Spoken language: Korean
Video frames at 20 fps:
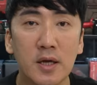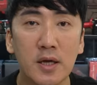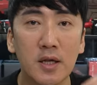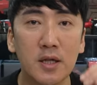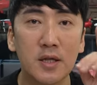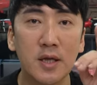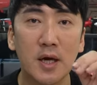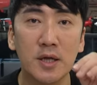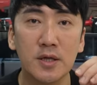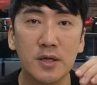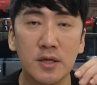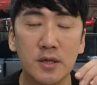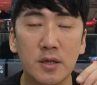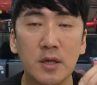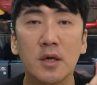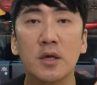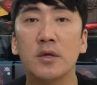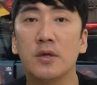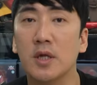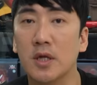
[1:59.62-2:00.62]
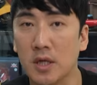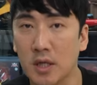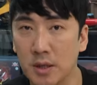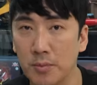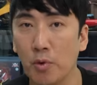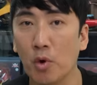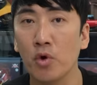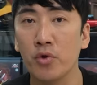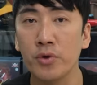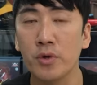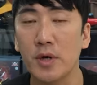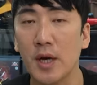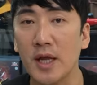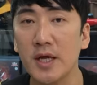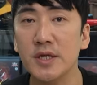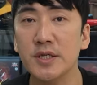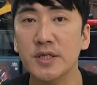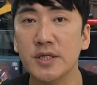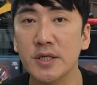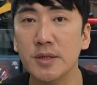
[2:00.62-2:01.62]
일단은 네, 기본
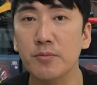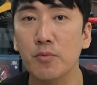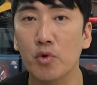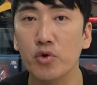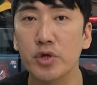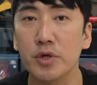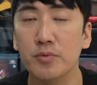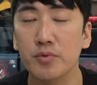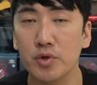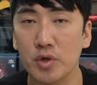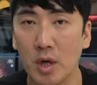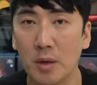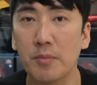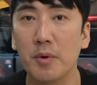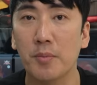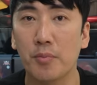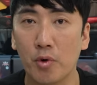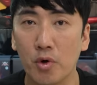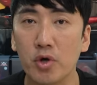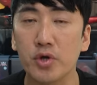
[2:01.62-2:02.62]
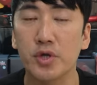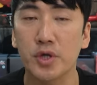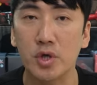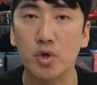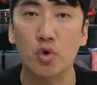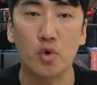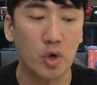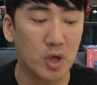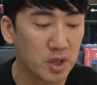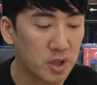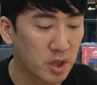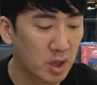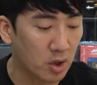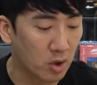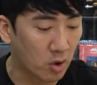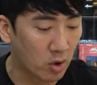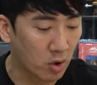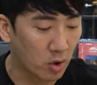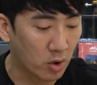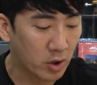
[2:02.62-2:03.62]
레이싱 모드부터 한번 보여드리도록
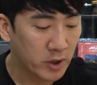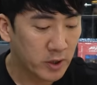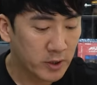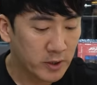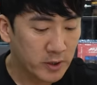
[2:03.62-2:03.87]
할게요.